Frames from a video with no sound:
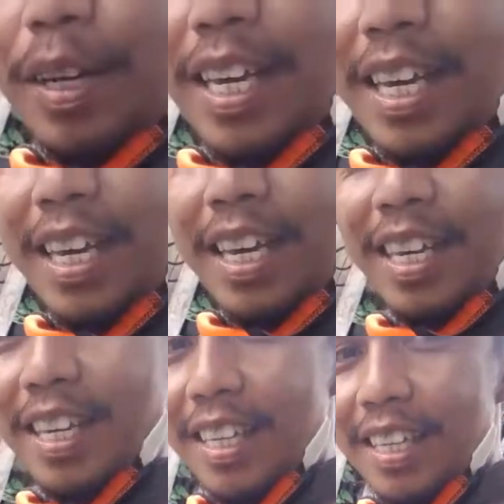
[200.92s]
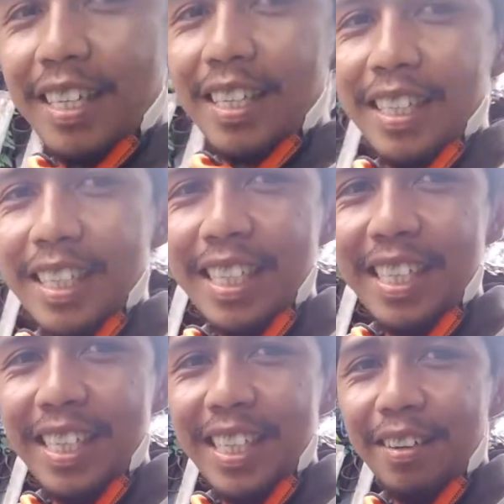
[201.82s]
ya. Hmm, Oke. Okay
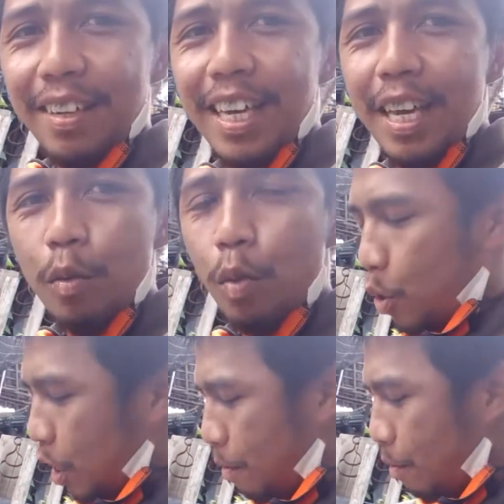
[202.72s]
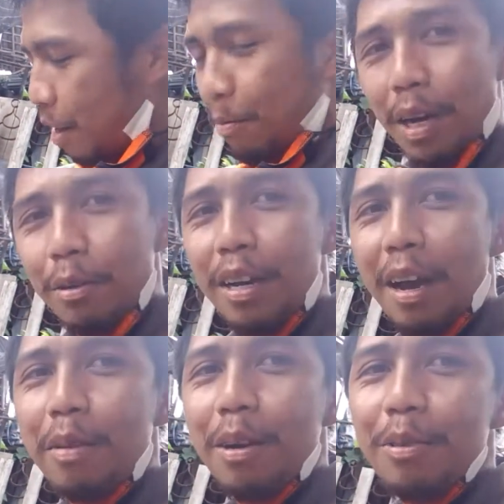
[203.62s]
ini oke okay. oh sama
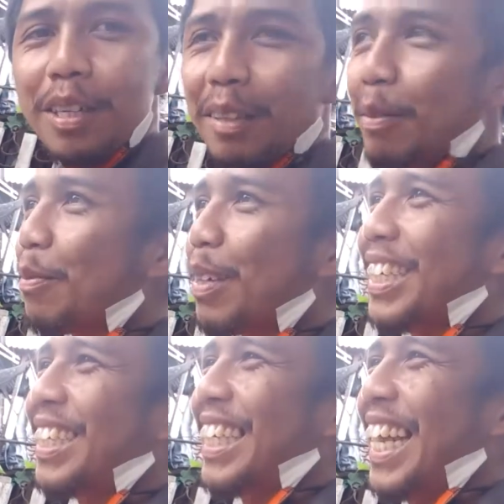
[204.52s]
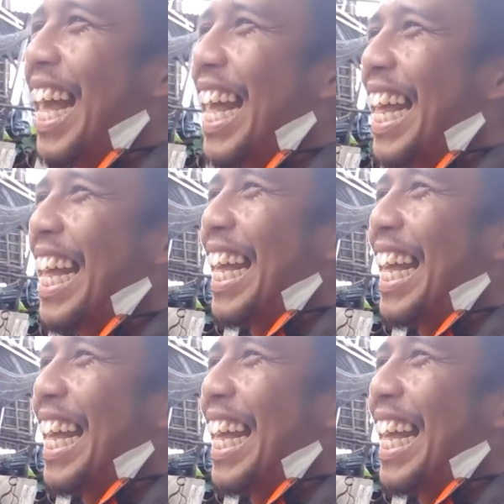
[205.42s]
orang baru ndak mau ini teman-teman